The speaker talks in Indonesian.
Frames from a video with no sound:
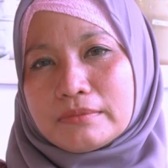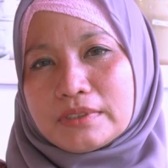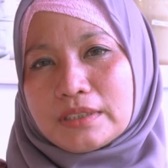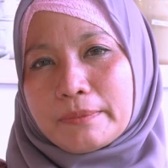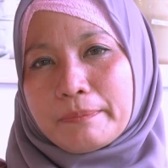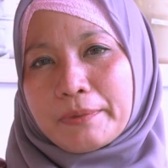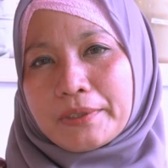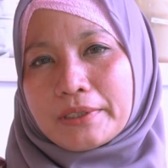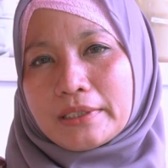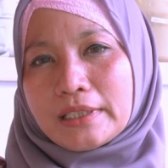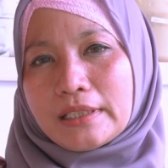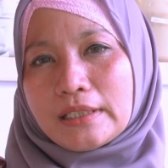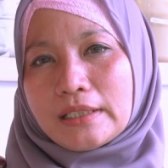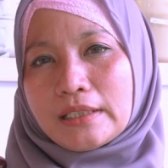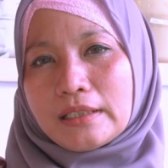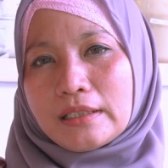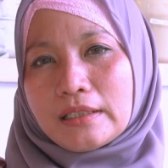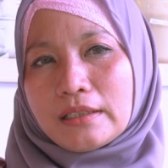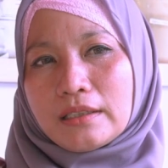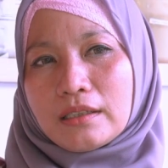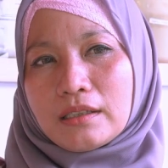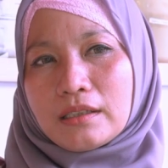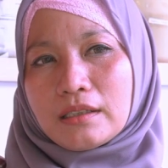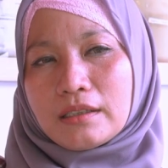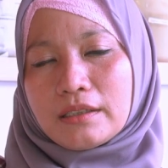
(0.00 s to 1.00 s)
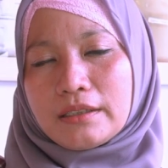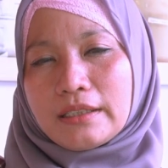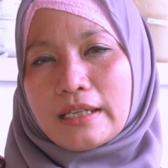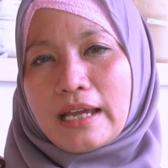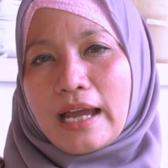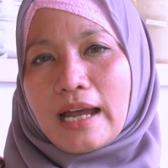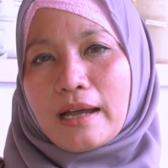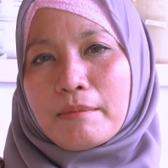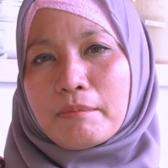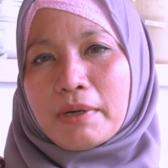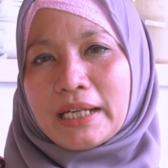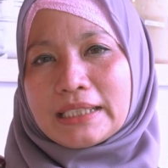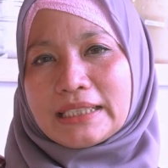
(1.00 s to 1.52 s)
seperti
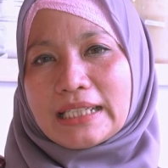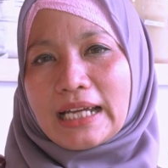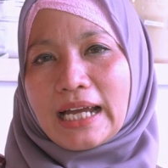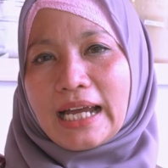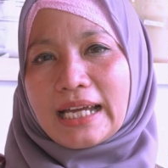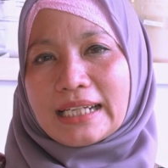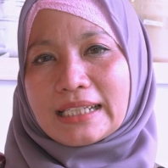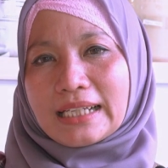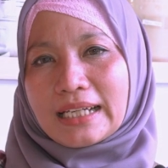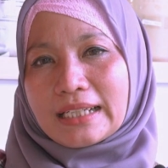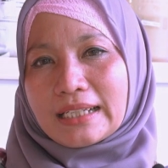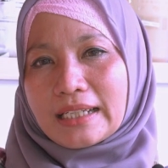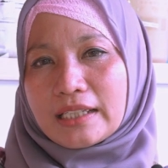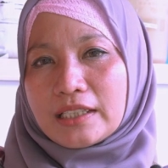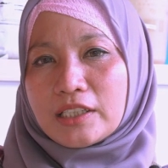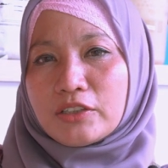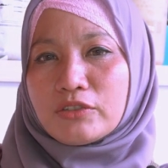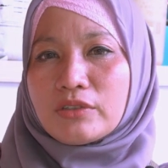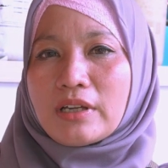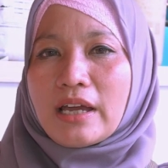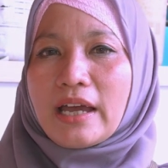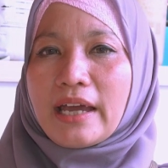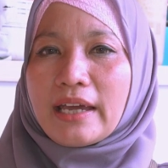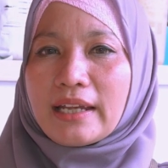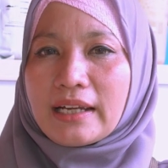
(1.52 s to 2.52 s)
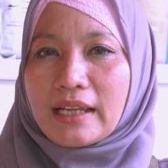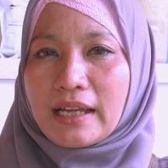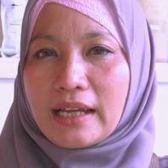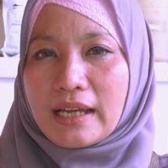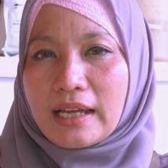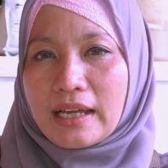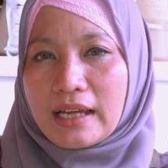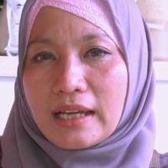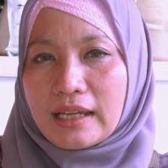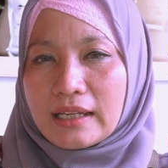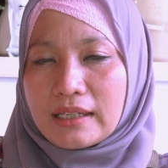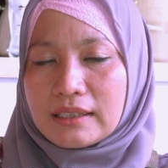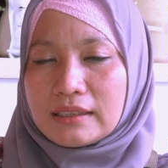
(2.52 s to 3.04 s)
ya kebanyakan karena ini udah era
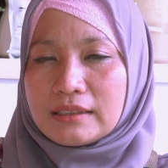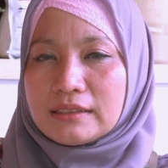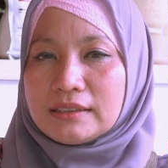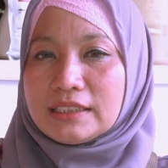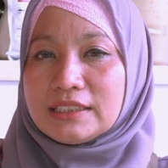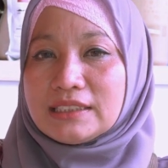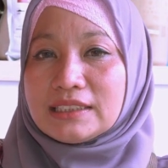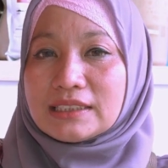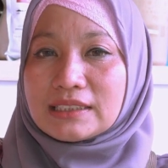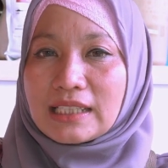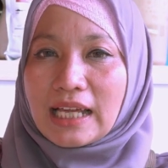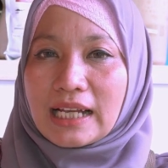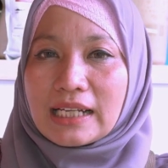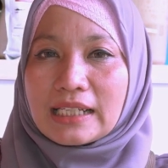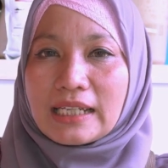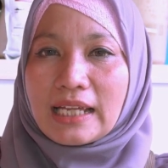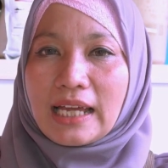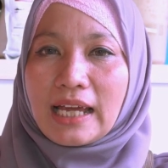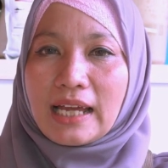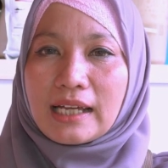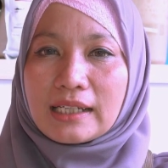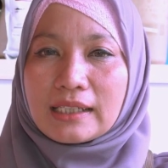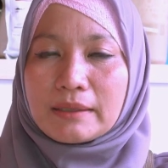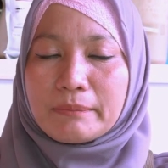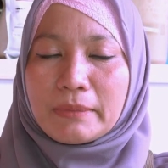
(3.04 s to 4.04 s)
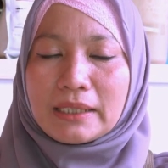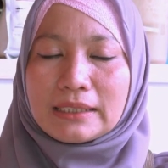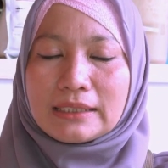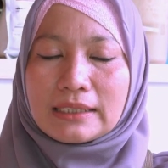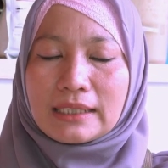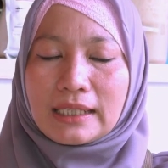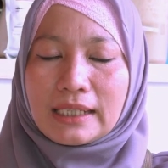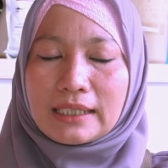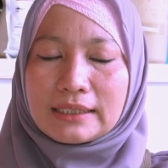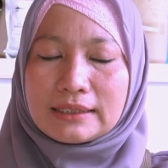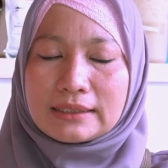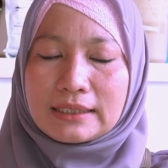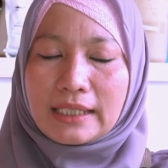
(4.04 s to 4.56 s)
eh, digital ya
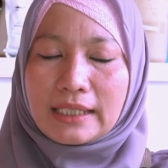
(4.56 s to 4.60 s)
kebanyakan